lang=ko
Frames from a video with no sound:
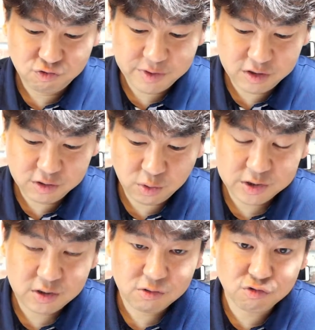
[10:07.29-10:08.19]
꿈을
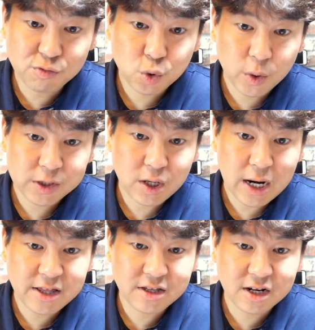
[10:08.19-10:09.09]
통해서 꿈을 통해서
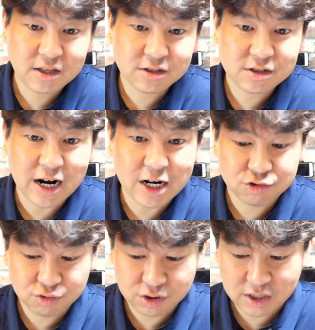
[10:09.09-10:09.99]
하늘의 뜻을 알
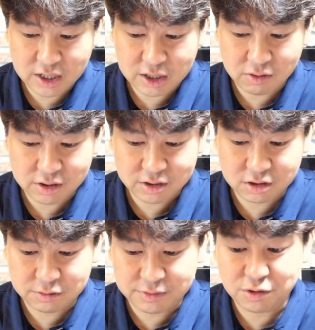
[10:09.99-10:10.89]
수 있다라고 하는
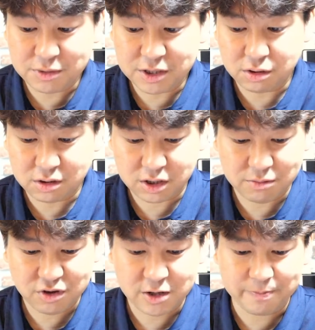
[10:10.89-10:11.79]
그 믿음이 있었기
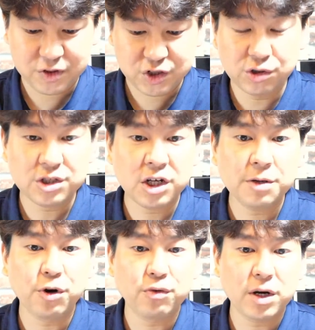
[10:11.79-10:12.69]
때문에
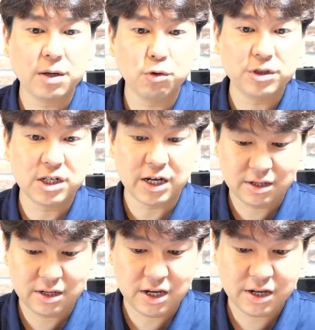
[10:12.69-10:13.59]
천체의 변화
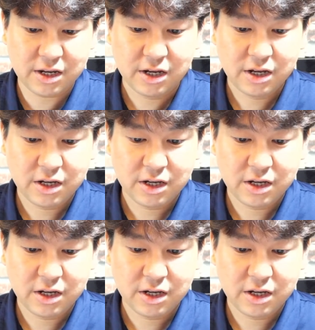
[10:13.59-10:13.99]
못지않게